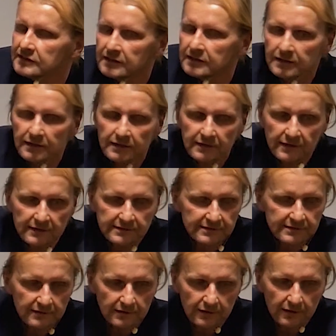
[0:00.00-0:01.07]
sind ja,
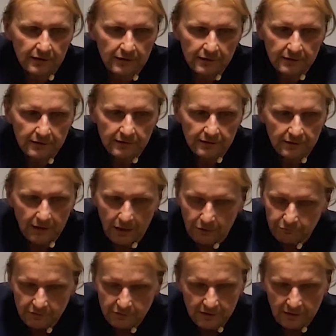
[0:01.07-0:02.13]
dass äh, in
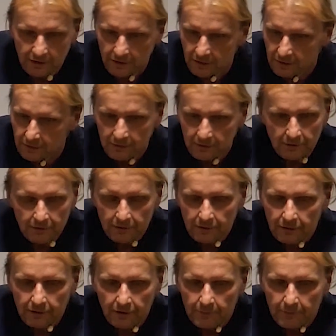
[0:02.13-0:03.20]
Afrika
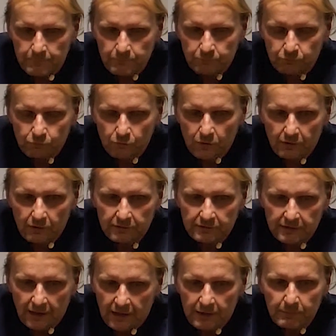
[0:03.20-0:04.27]
ähm,
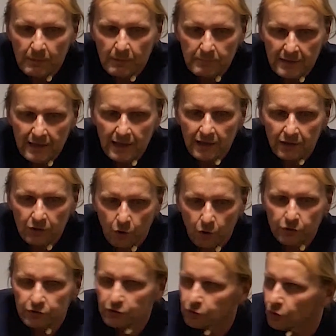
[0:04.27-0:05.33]
da immer mehr
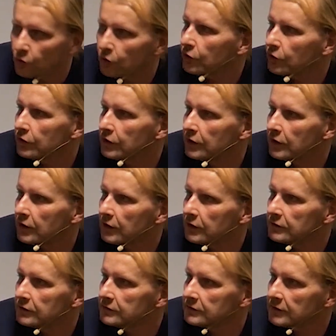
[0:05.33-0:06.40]
Leute noch
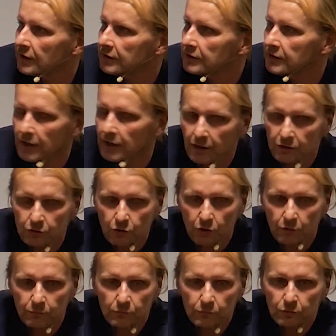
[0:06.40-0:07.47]
äh, dann hierher
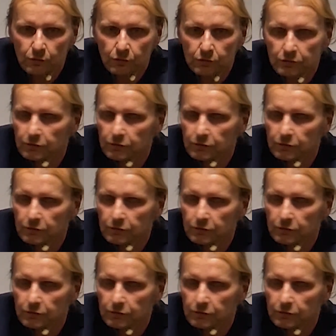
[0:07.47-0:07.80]
kommen. Ja, also,